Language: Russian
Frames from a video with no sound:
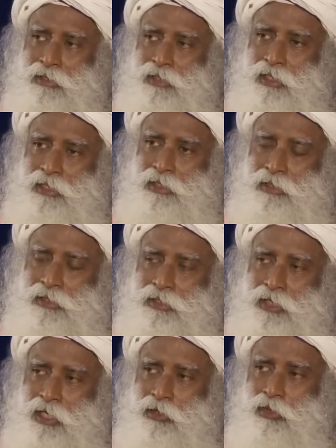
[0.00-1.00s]
Когда я
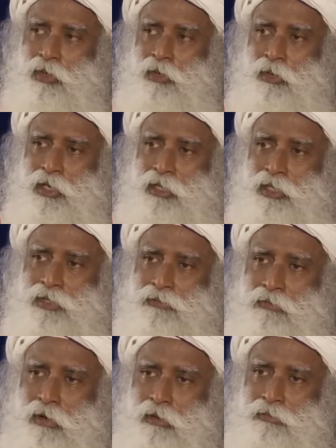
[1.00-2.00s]
говорю «ужасные
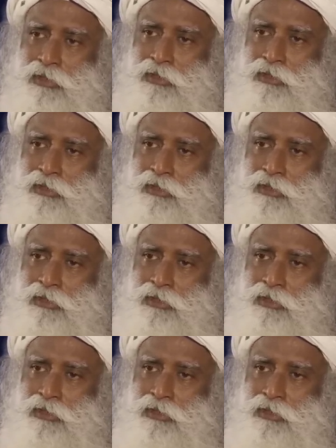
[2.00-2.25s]
формы»,